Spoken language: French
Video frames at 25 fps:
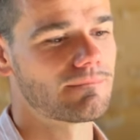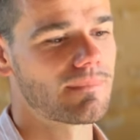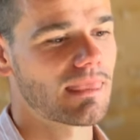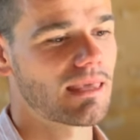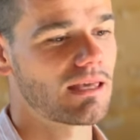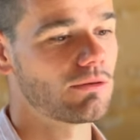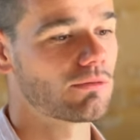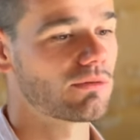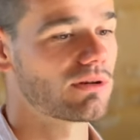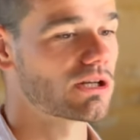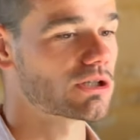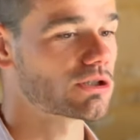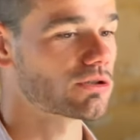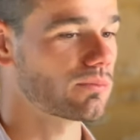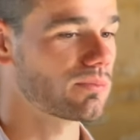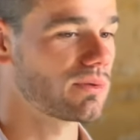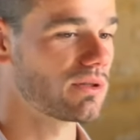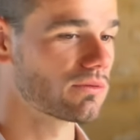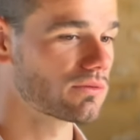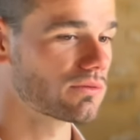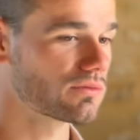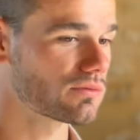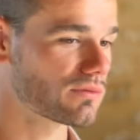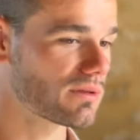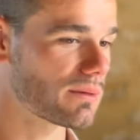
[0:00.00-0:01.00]
et, donc les
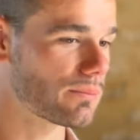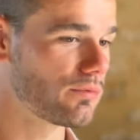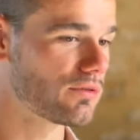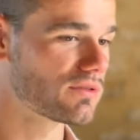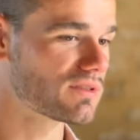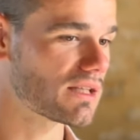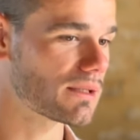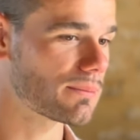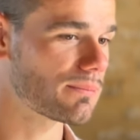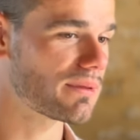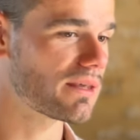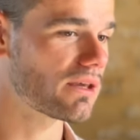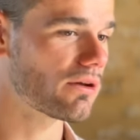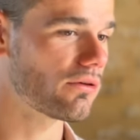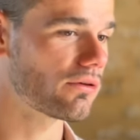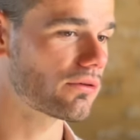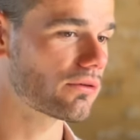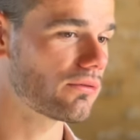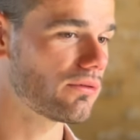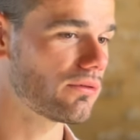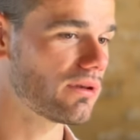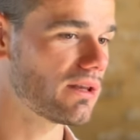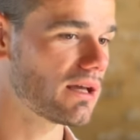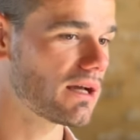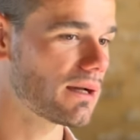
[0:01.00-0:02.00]
champignons sont un peu cette pierre
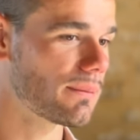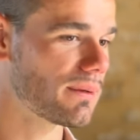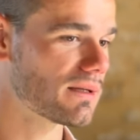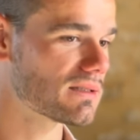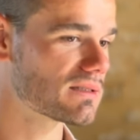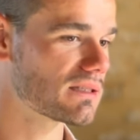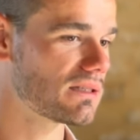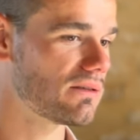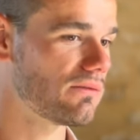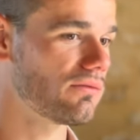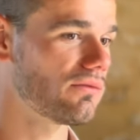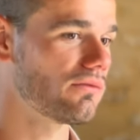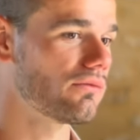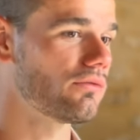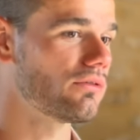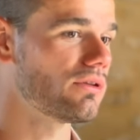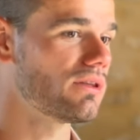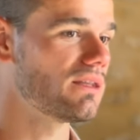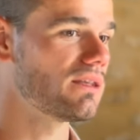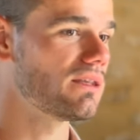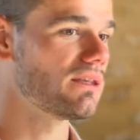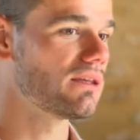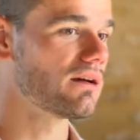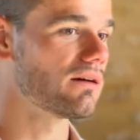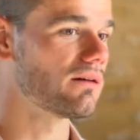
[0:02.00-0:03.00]
angulaire parce qu'ils vont
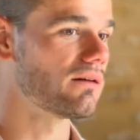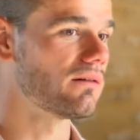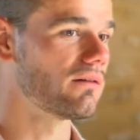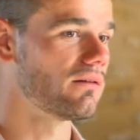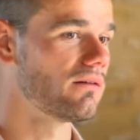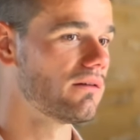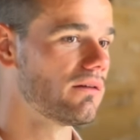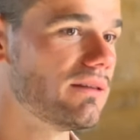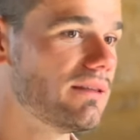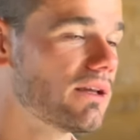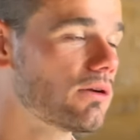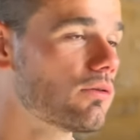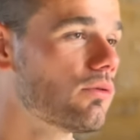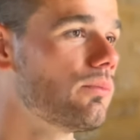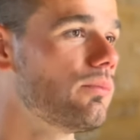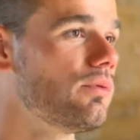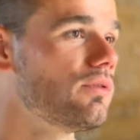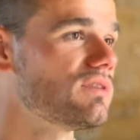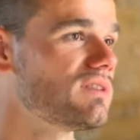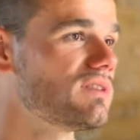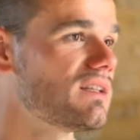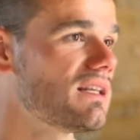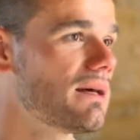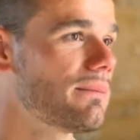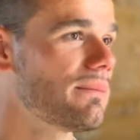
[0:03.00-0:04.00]
venir euh,
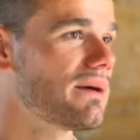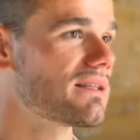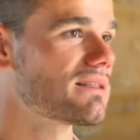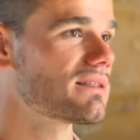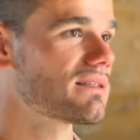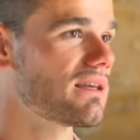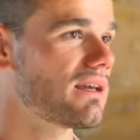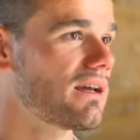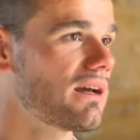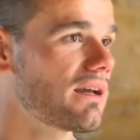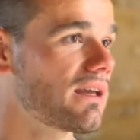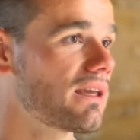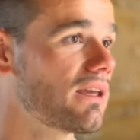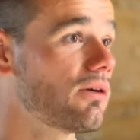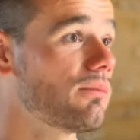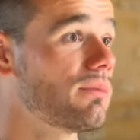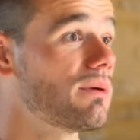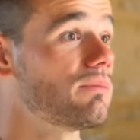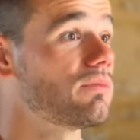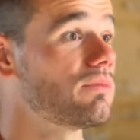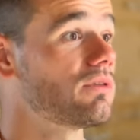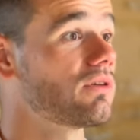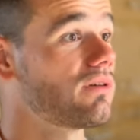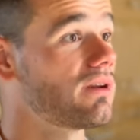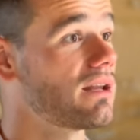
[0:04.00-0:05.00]
décomposer la matière et en
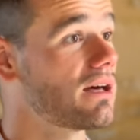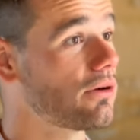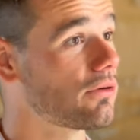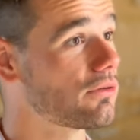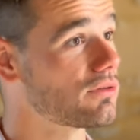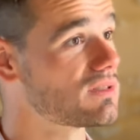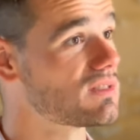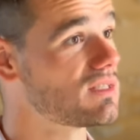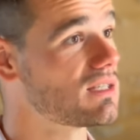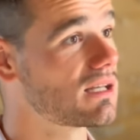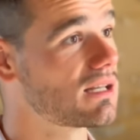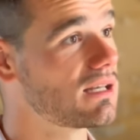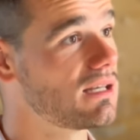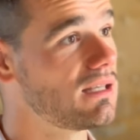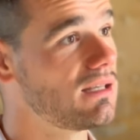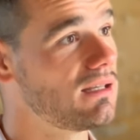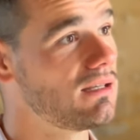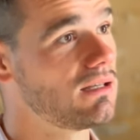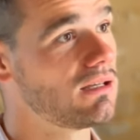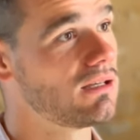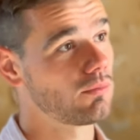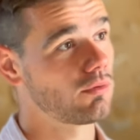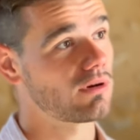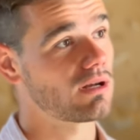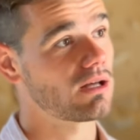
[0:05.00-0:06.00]
même temps la
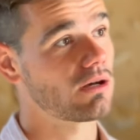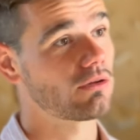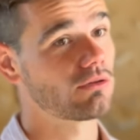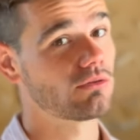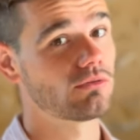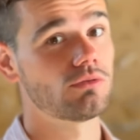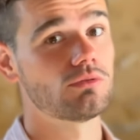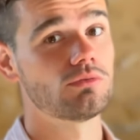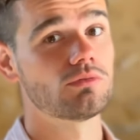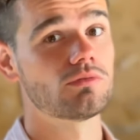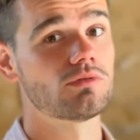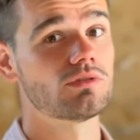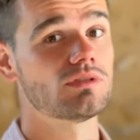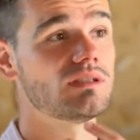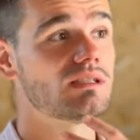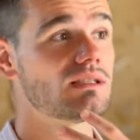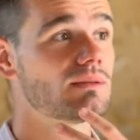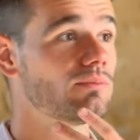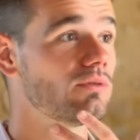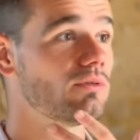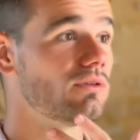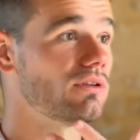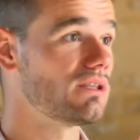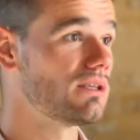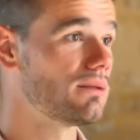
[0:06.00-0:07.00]
recycler pour la rendre de nouveau
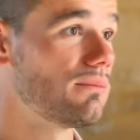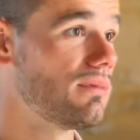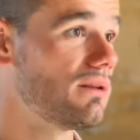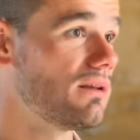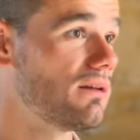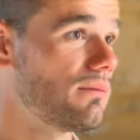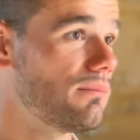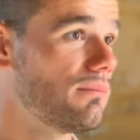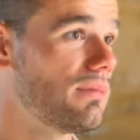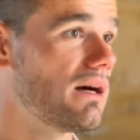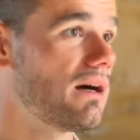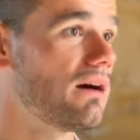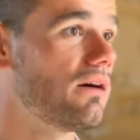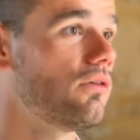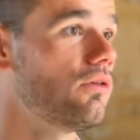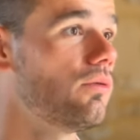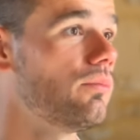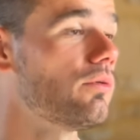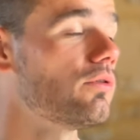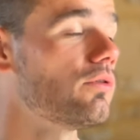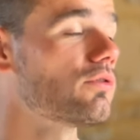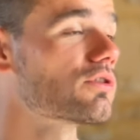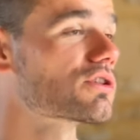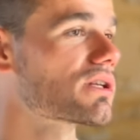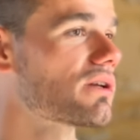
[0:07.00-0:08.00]
disponible bah, aux au
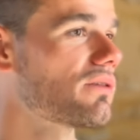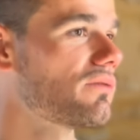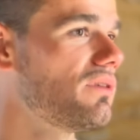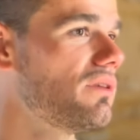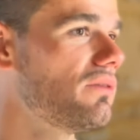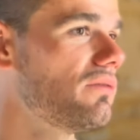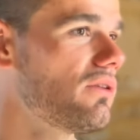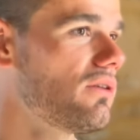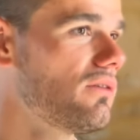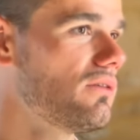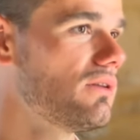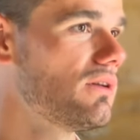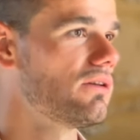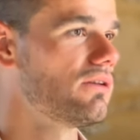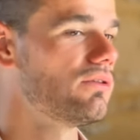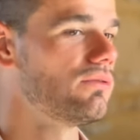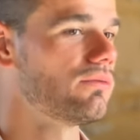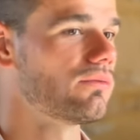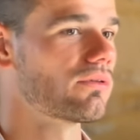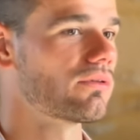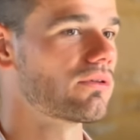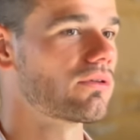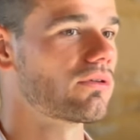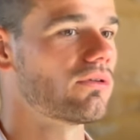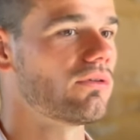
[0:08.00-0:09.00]
prochain vivant.
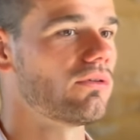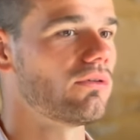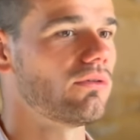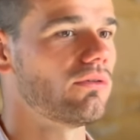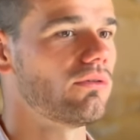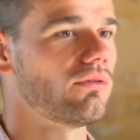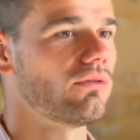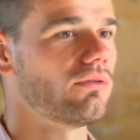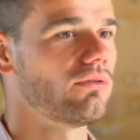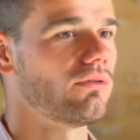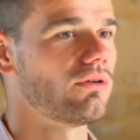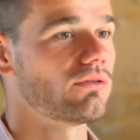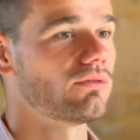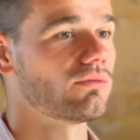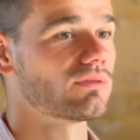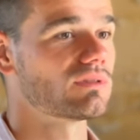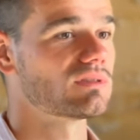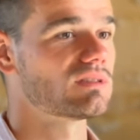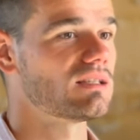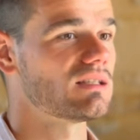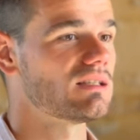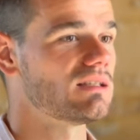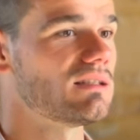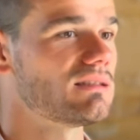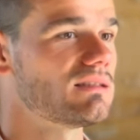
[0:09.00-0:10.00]
Donc euh,
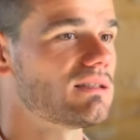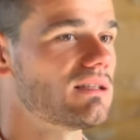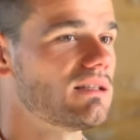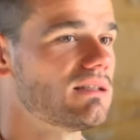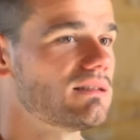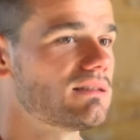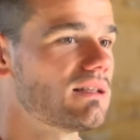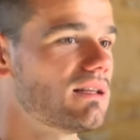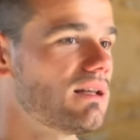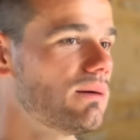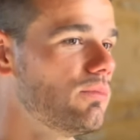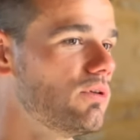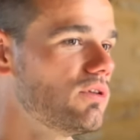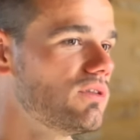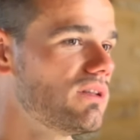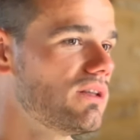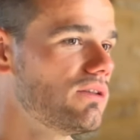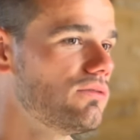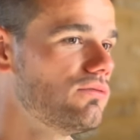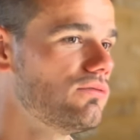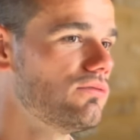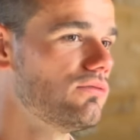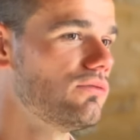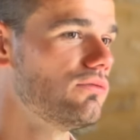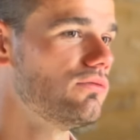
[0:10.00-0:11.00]
c'est la beauté
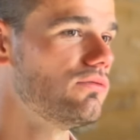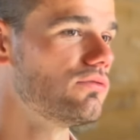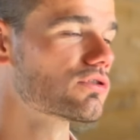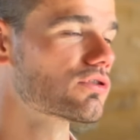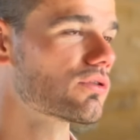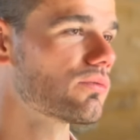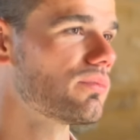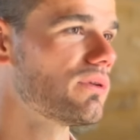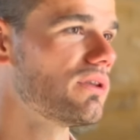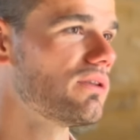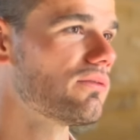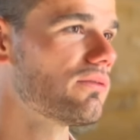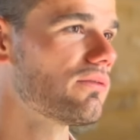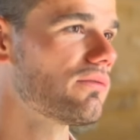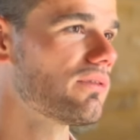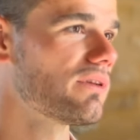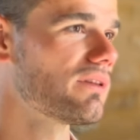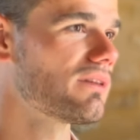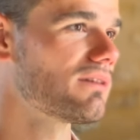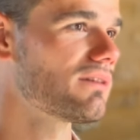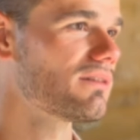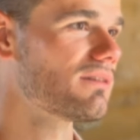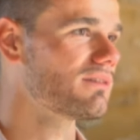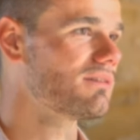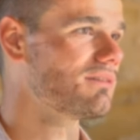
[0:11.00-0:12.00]
du, champignon en
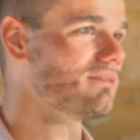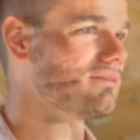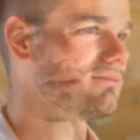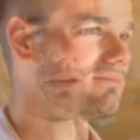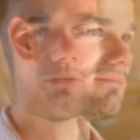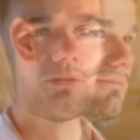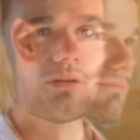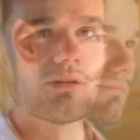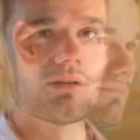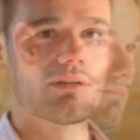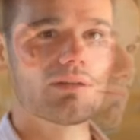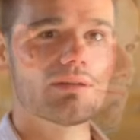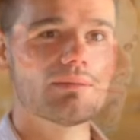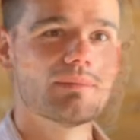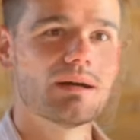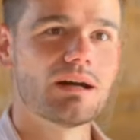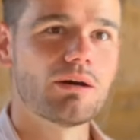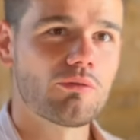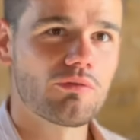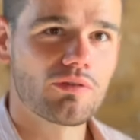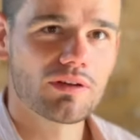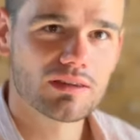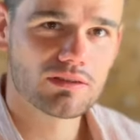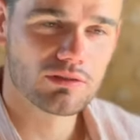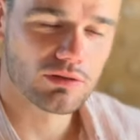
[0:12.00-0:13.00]
fait. Ouais, bah
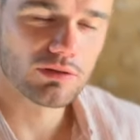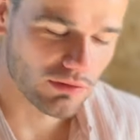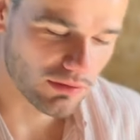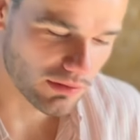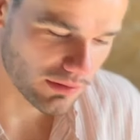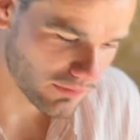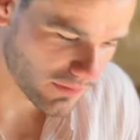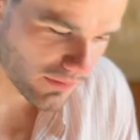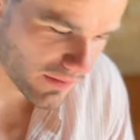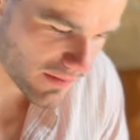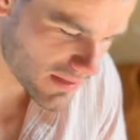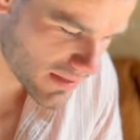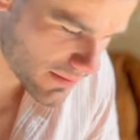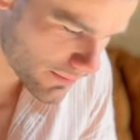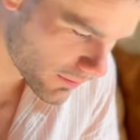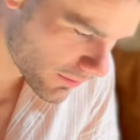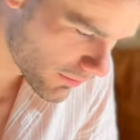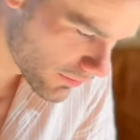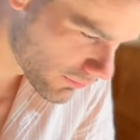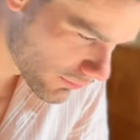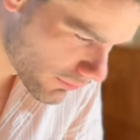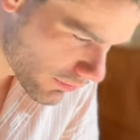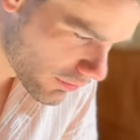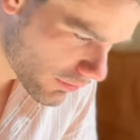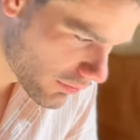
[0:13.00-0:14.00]
en fait
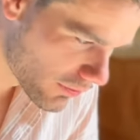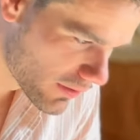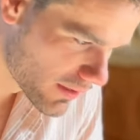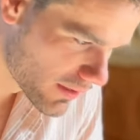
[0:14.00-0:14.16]
effectivement donc